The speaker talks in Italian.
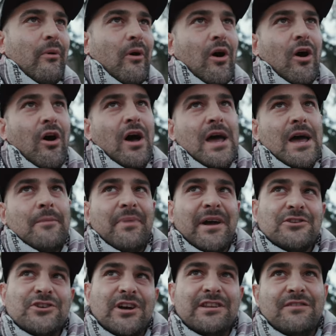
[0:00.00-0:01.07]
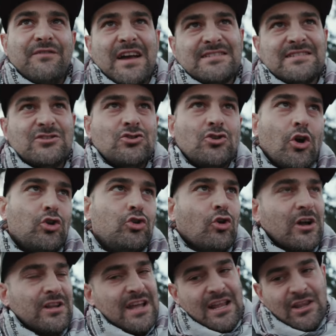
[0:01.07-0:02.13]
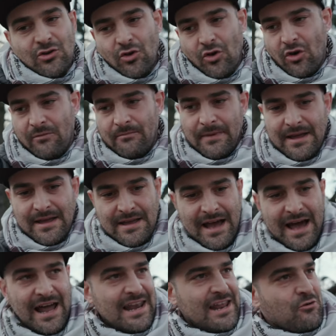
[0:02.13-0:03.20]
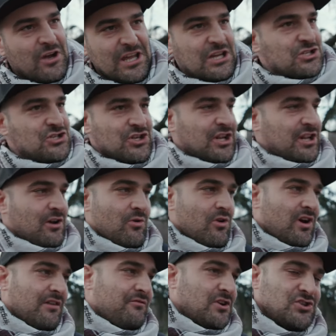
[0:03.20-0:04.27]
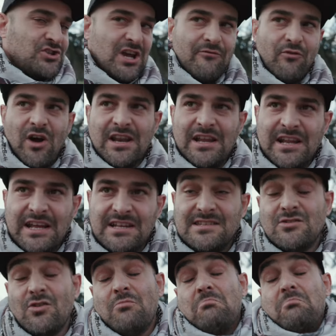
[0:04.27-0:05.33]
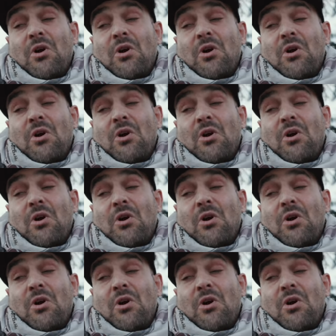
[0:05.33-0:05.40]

po' per certi versi sto tornando alle origini di quello che facevo all'inizio,